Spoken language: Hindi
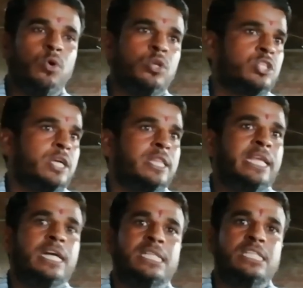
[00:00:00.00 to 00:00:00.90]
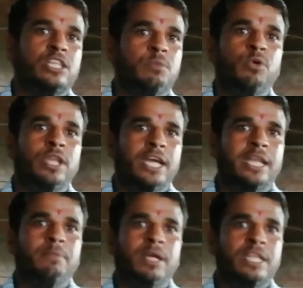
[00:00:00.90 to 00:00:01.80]
और सर्दी खांसी निमोनिया
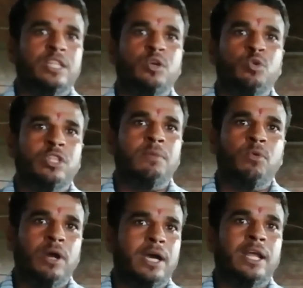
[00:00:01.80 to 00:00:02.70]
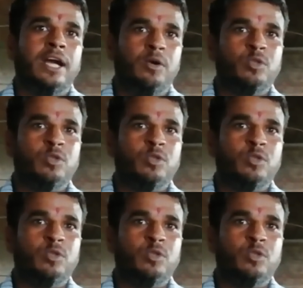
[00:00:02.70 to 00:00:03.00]
इनमें अधिकतर होता है बुखार का